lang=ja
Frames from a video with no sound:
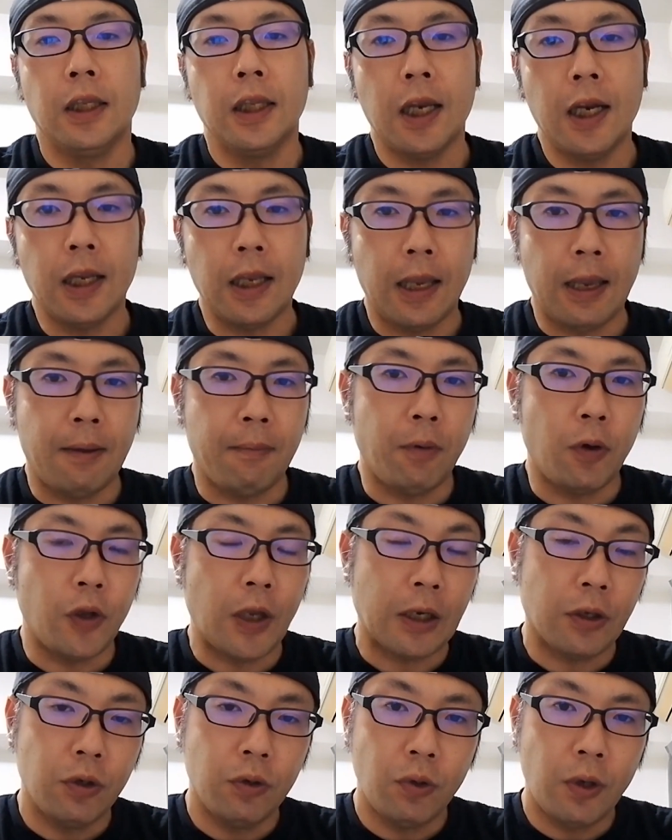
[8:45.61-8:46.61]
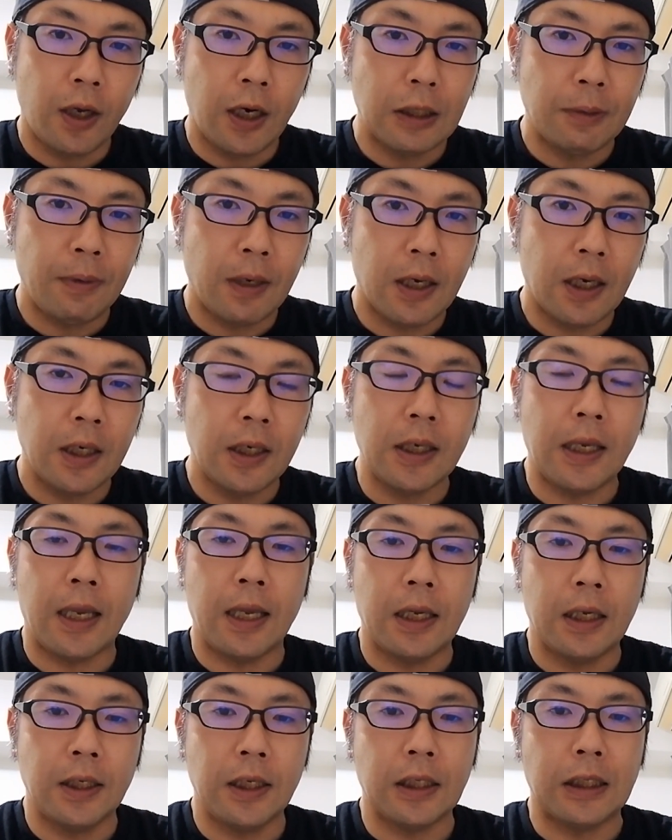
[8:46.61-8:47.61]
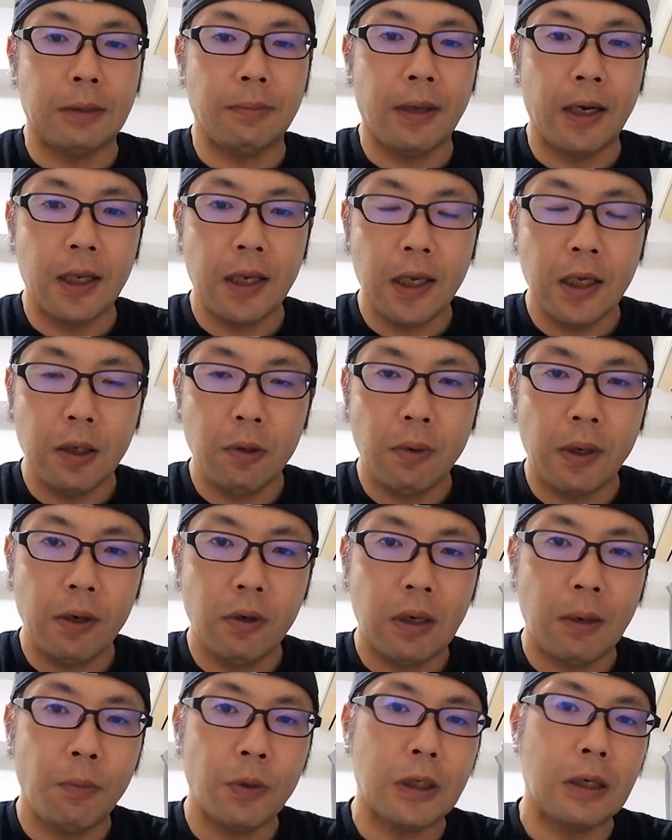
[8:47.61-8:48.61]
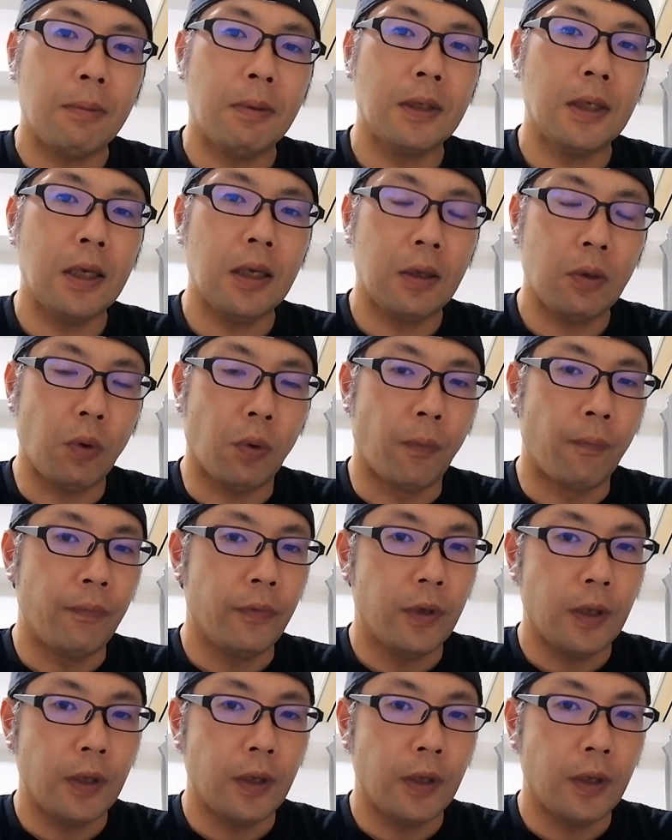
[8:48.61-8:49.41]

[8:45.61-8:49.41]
ただね、まあ、野球の話ばっかりね、してつまらないと言われるかもしれませんけど、